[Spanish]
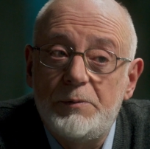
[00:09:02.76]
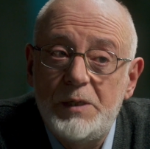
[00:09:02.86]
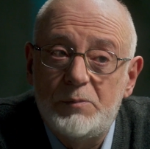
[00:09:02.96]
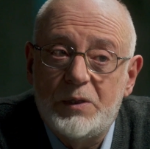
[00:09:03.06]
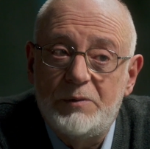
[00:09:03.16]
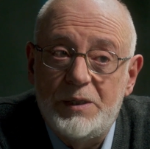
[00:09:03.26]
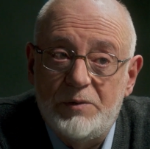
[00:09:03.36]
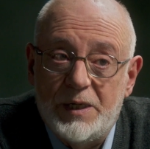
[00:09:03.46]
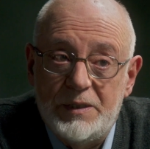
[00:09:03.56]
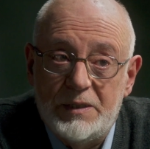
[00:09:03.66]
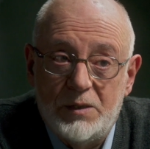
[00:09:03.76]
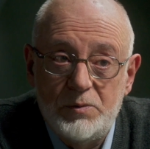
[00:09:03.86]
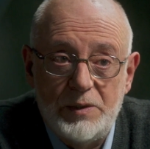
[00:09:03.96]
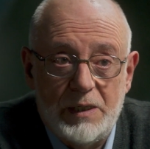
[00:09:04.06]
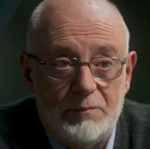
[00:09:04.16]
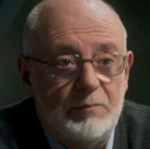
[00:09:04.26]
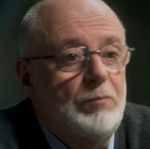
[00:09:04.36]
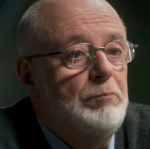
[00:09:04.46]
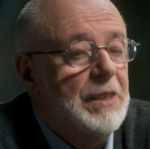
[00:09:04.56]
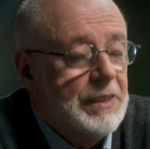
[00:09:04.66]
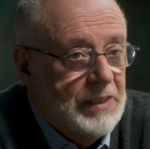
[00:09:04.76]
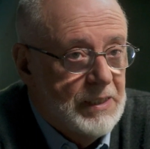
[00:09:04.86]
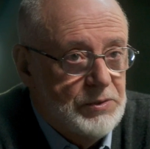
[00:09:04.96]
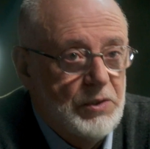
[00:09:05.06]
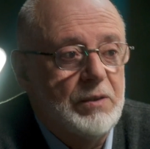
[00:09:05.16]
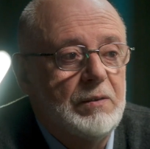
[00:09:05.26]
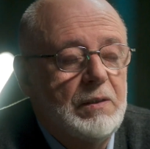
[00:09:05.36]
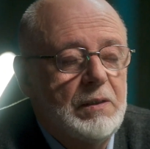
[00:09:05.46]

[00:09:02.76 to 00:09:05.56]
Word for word: sabíamos que venía una dictadura, mi generación.